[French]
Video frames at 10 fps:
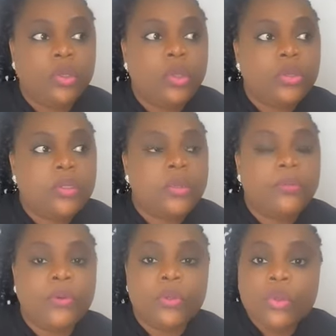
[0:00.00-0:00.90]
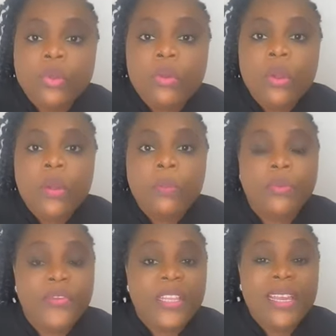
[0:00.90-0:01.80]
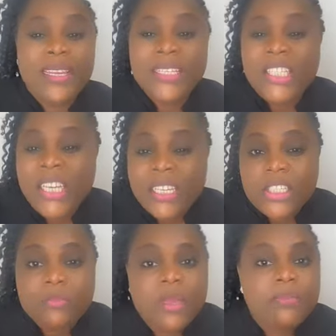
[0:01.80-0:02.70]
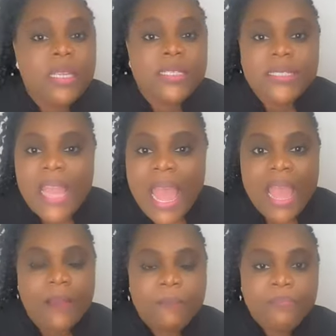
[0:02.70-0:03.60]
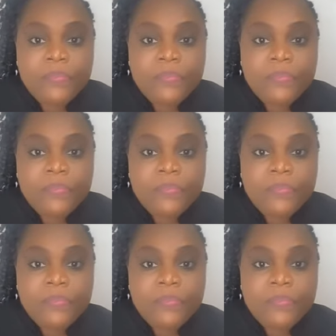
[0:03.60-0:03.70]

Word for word: d'autres qui font tout pour faire des recherches, même des stars,